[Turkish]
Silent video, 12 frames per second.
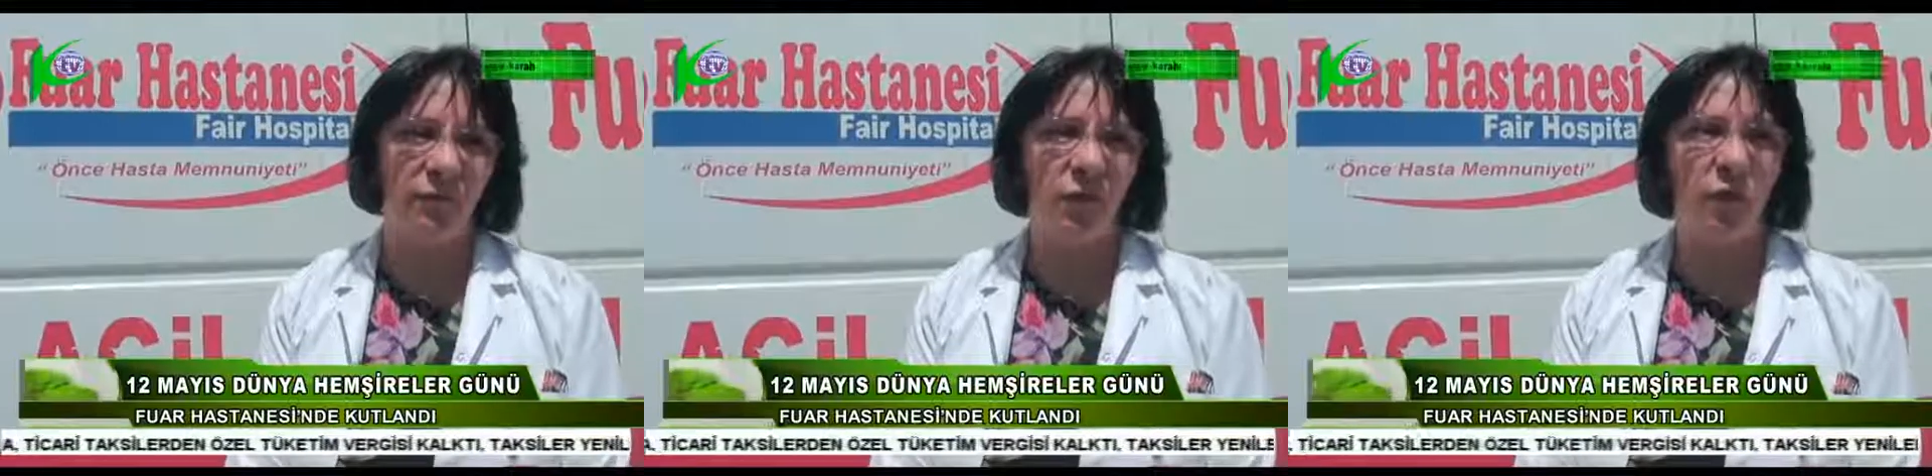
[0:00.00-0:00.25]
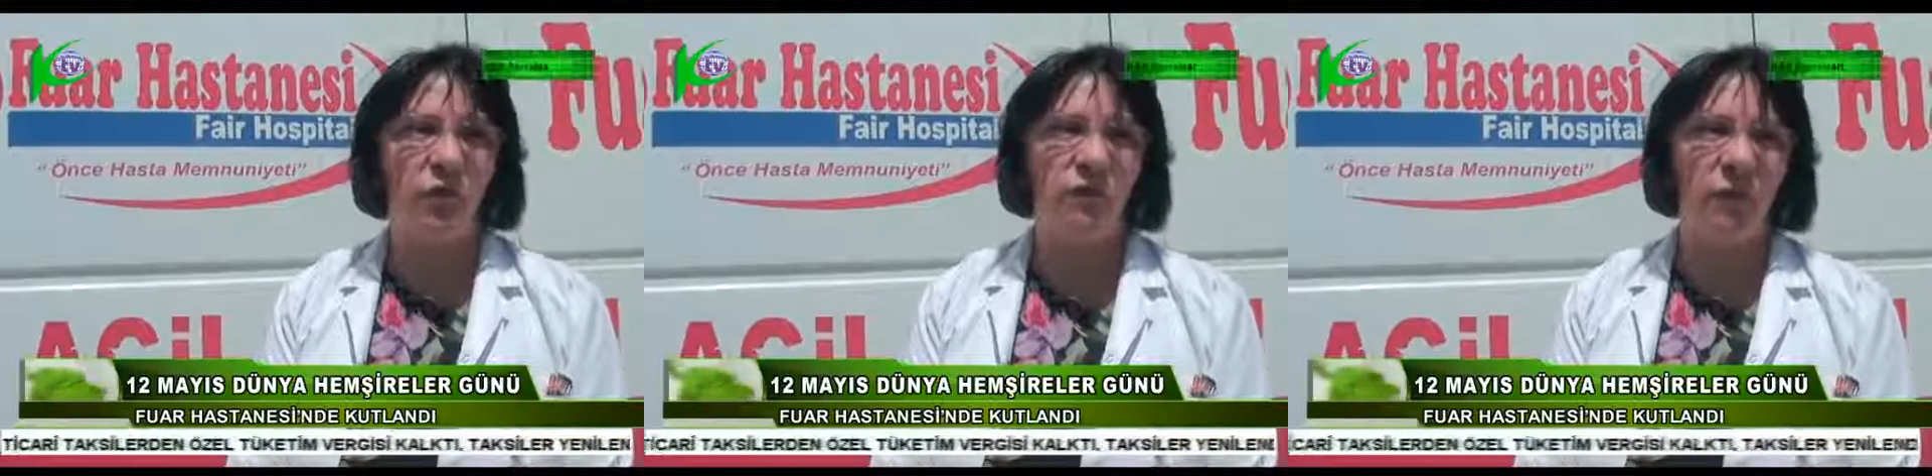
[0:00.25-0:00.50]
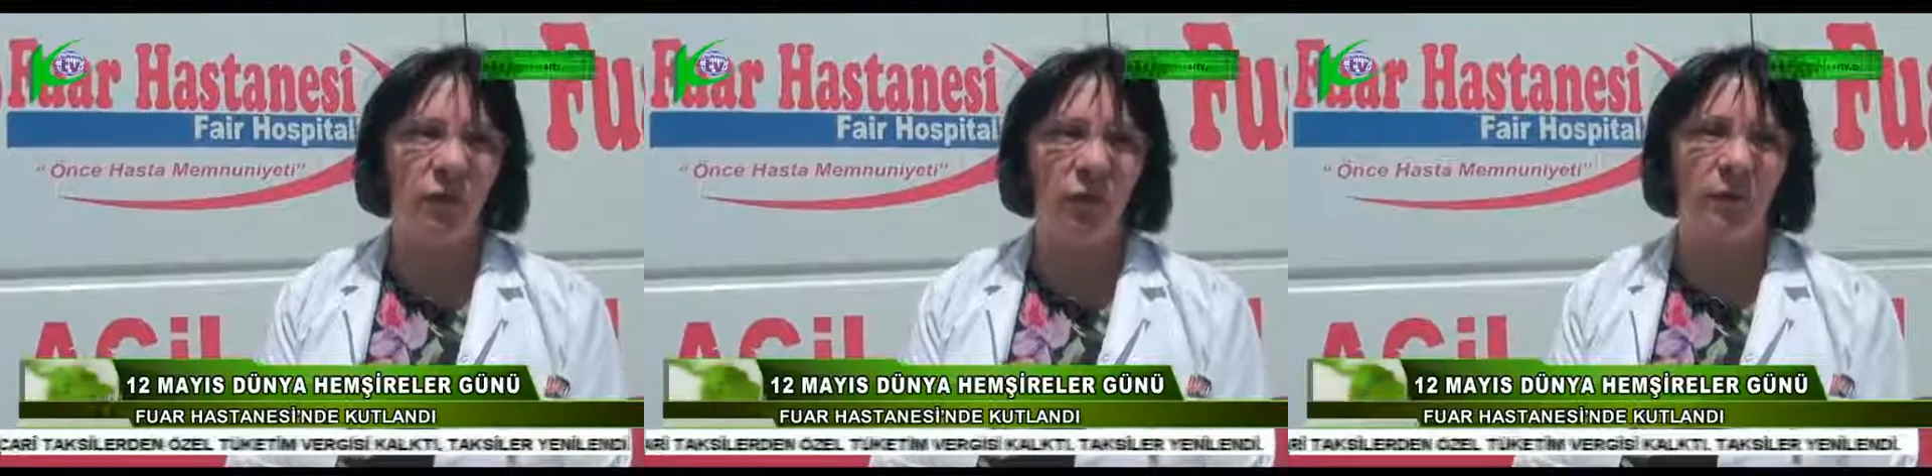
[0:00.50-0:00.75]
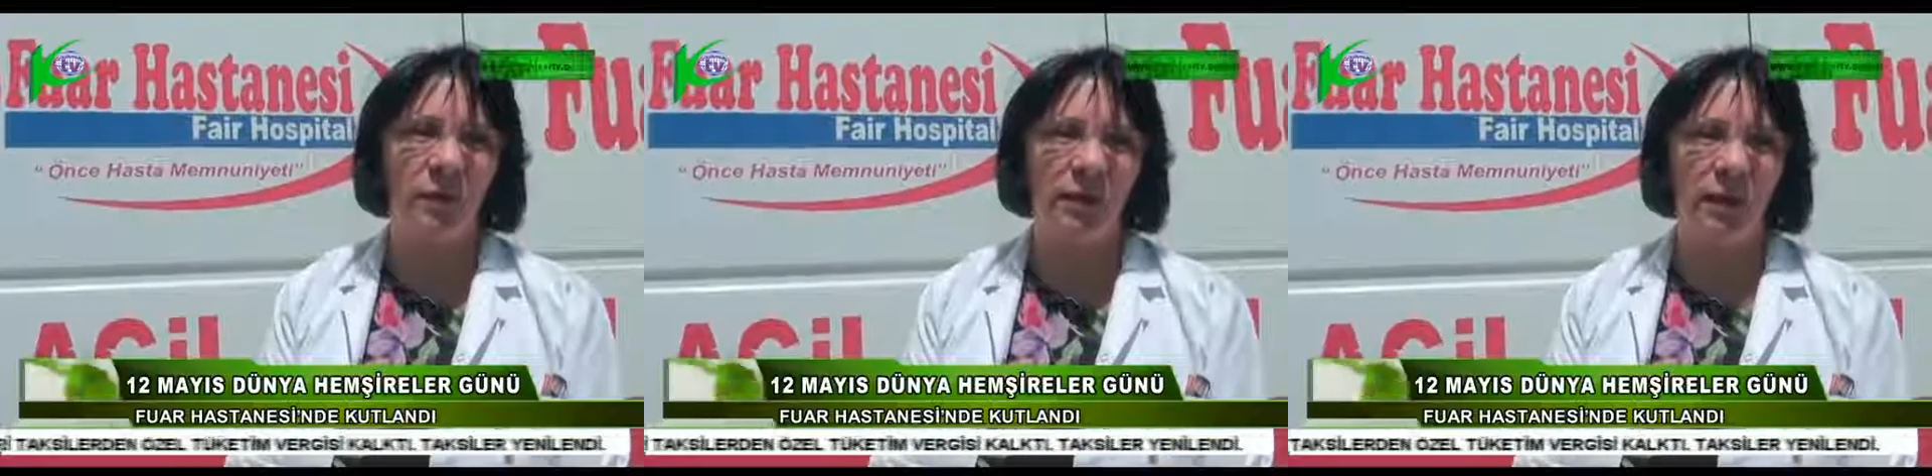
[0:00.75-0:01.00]
Özveri
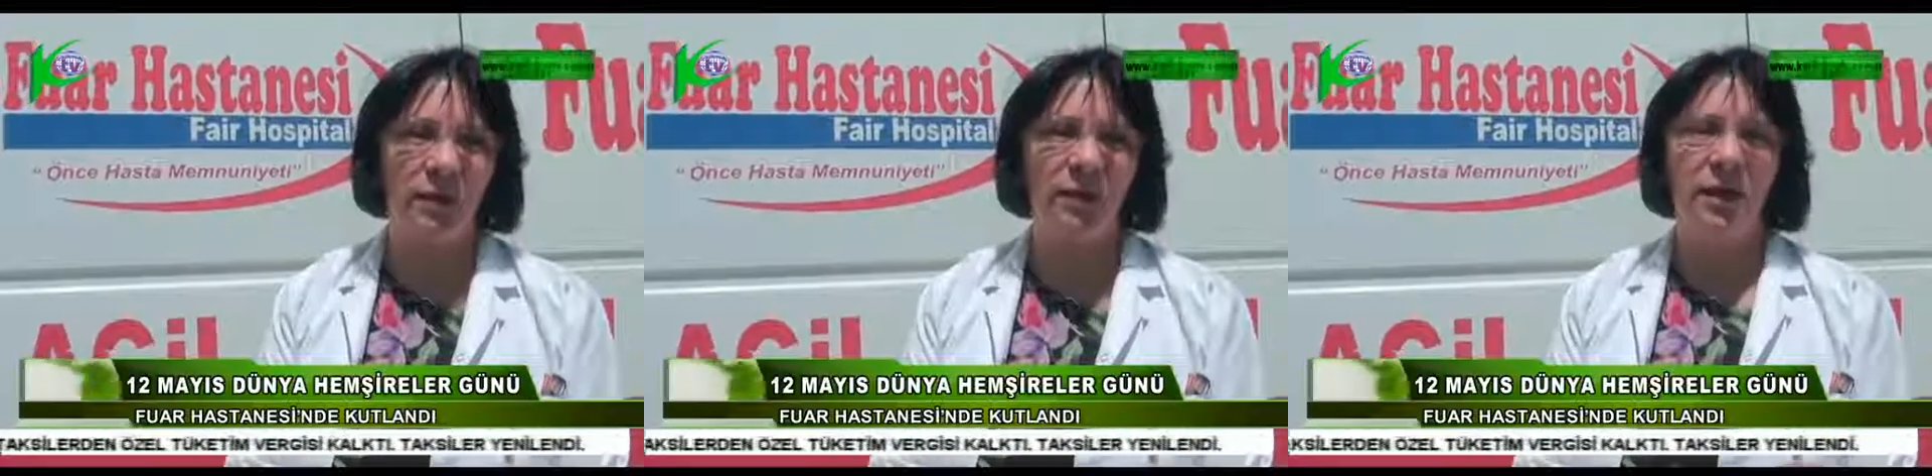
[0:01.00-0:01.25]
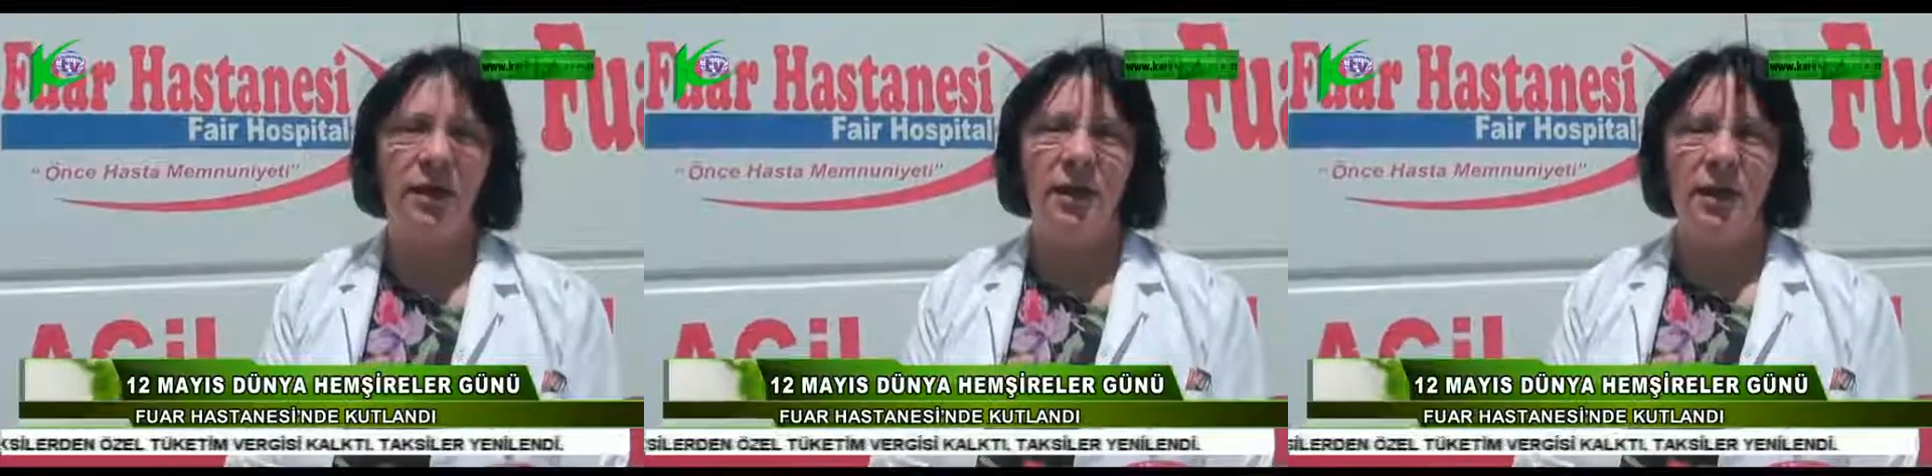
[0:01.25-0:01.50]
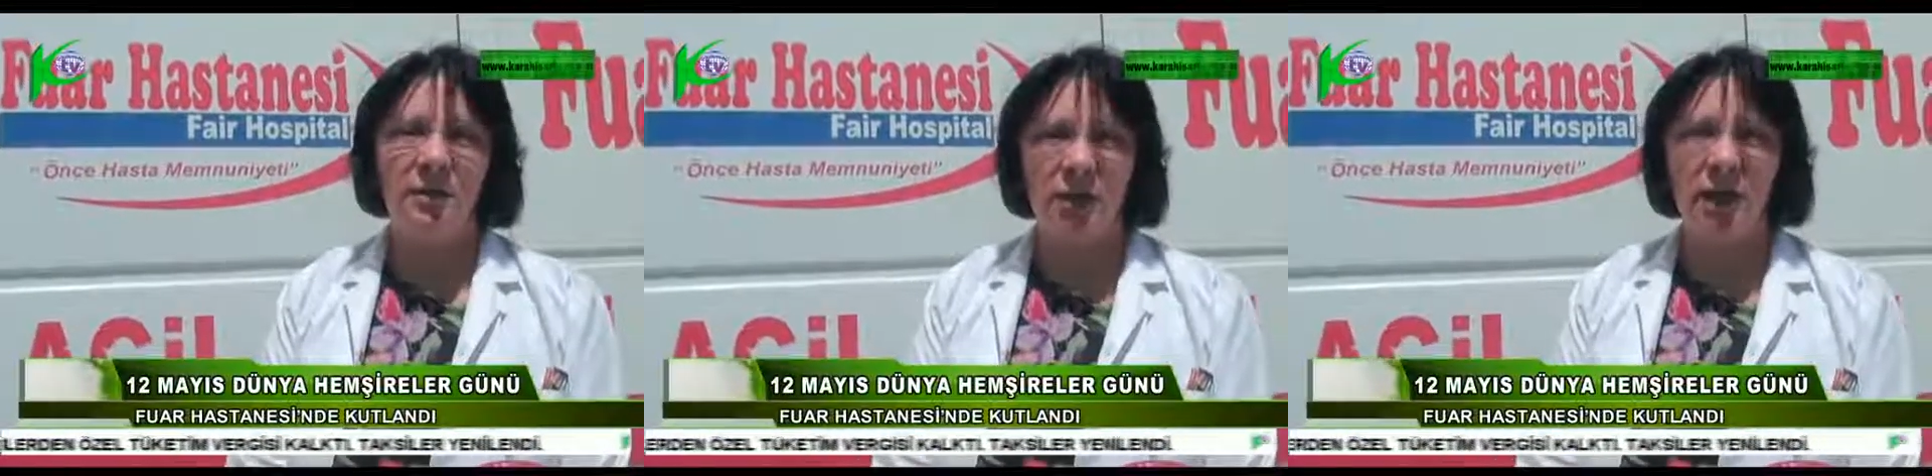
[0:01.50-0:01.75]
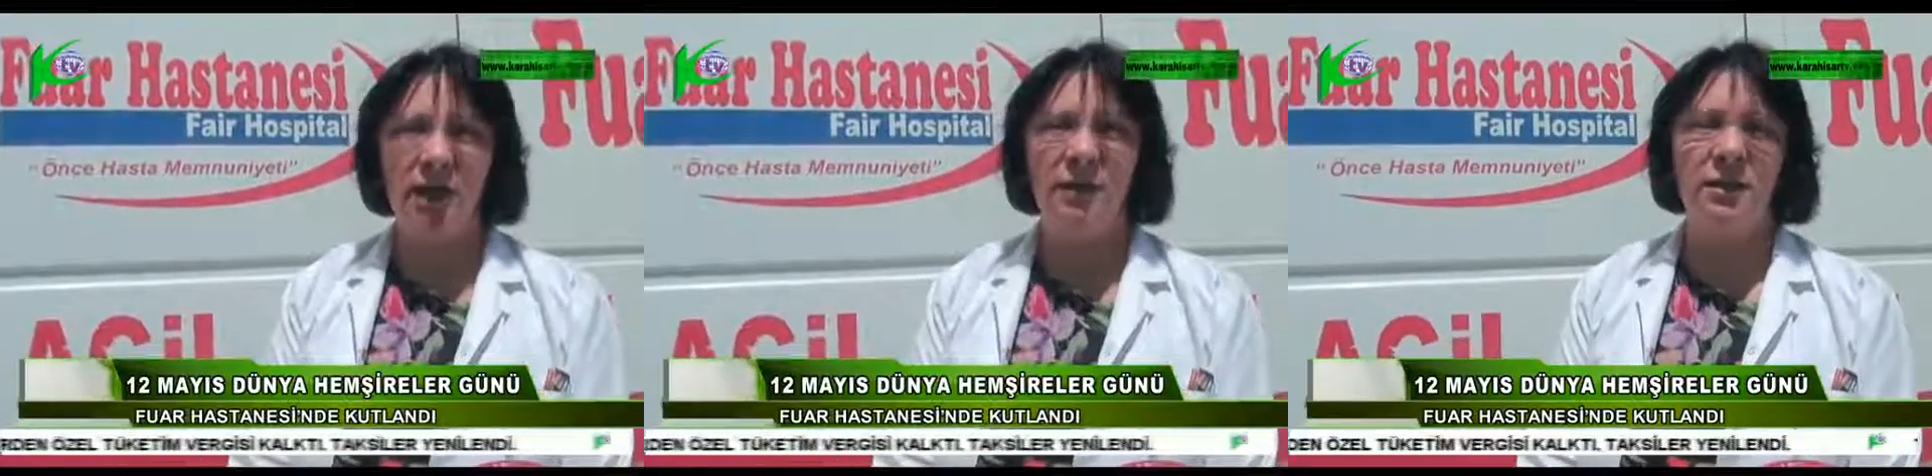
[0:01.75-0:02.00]
olmadan
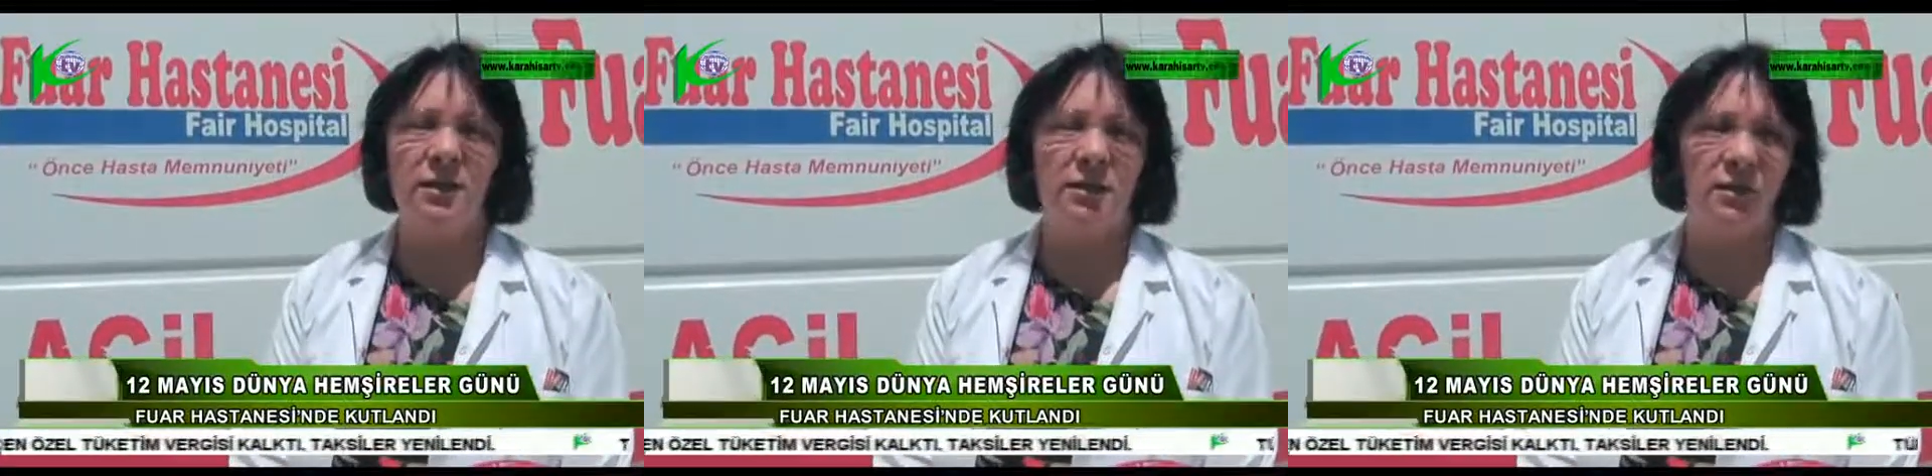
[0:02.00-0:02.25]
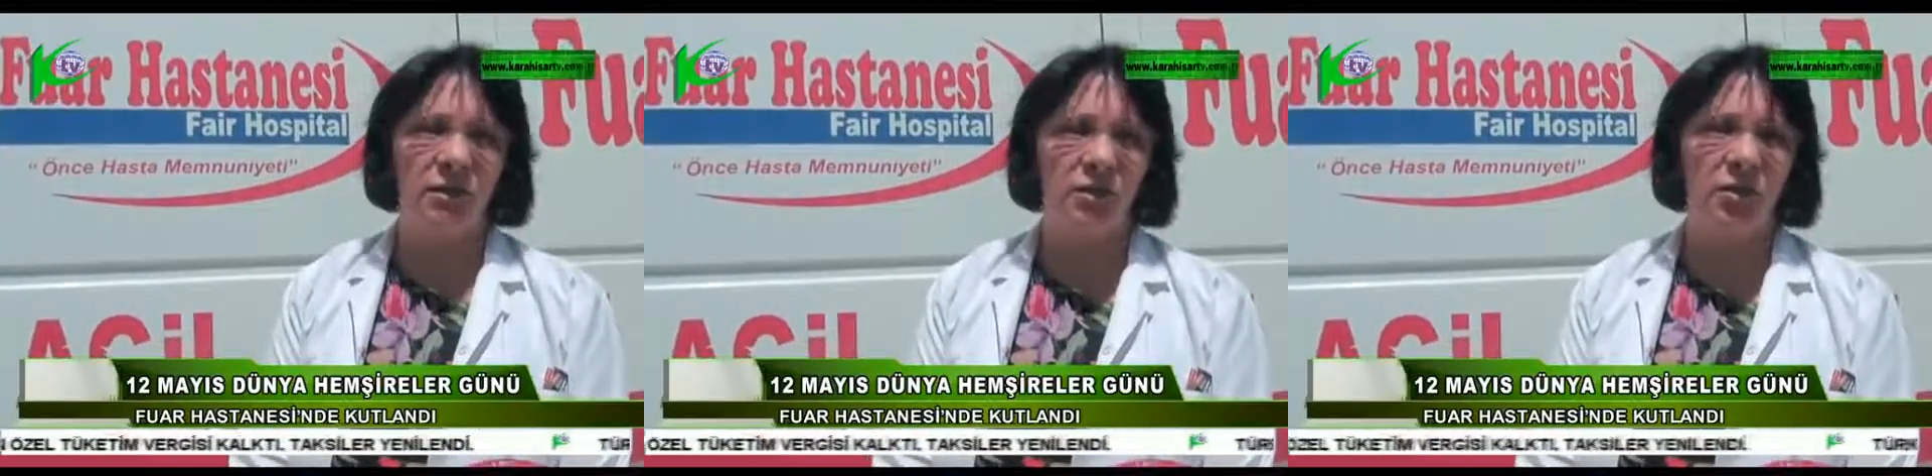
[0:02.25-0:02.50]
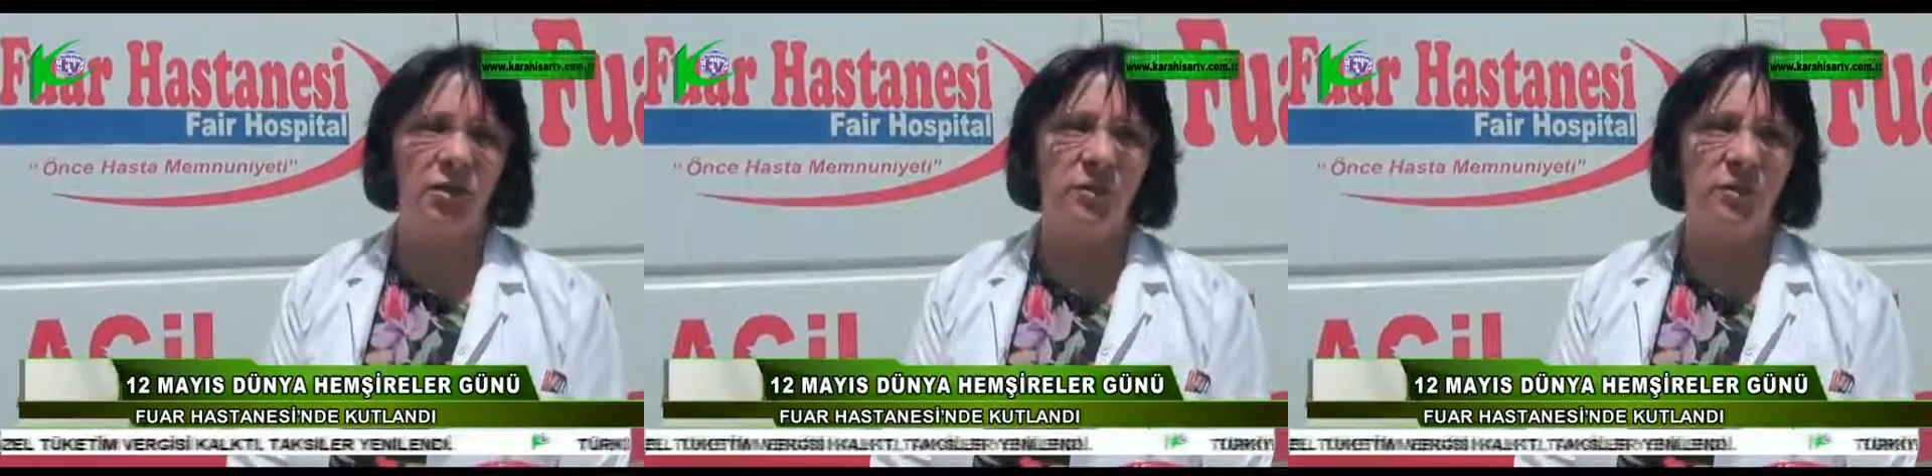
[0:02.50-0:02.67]
hemşirelik işini